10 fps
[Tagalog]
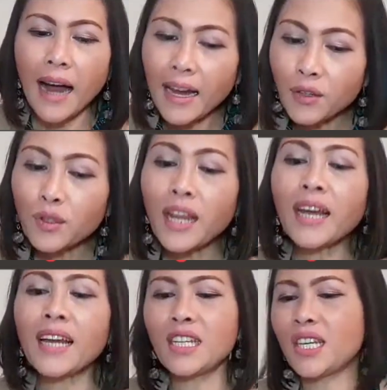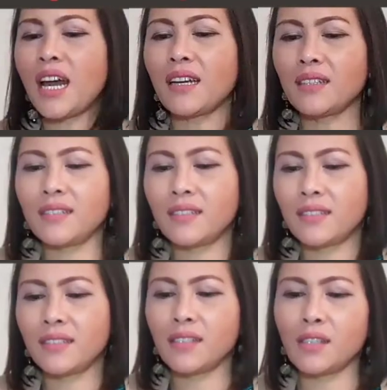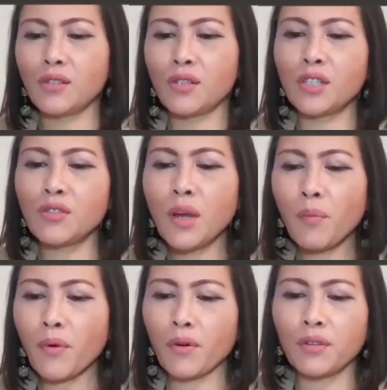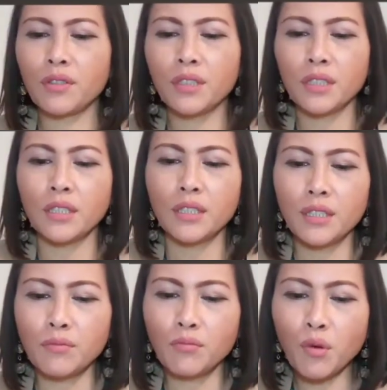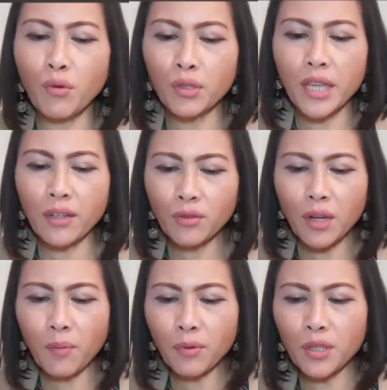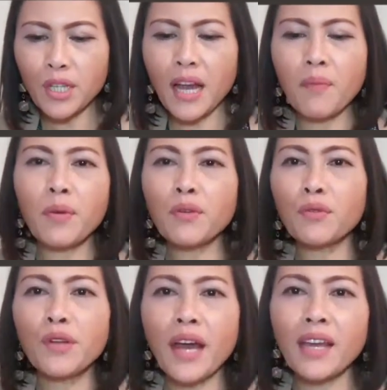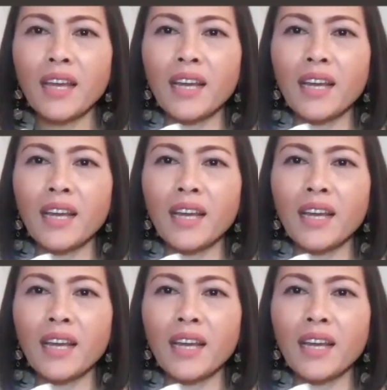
ano talaga siya. So, ito na po. Bubuksan ko na po siya. Pero una,